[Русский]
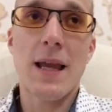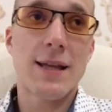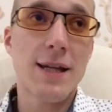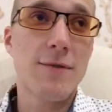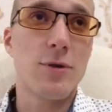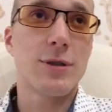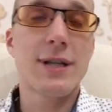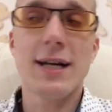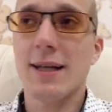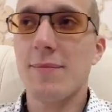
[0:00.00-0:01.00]
Так вот,
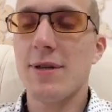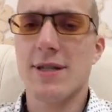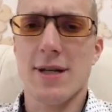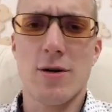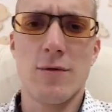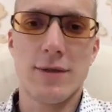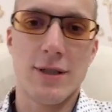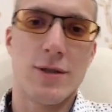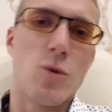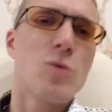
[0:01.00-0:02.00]
как добиться
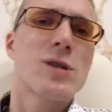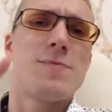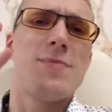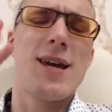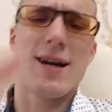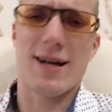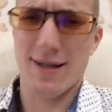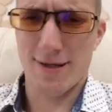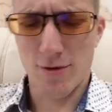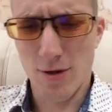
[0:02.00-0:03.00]
какого-то успеха,
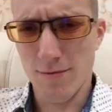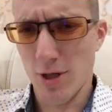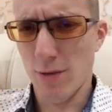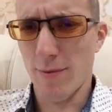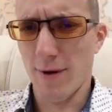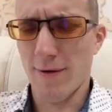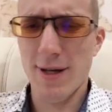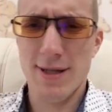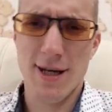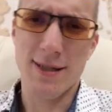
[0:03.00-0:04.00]
о котором мы любим
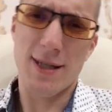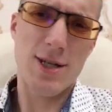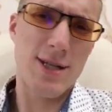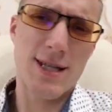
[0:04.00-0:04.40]
говорить, как начать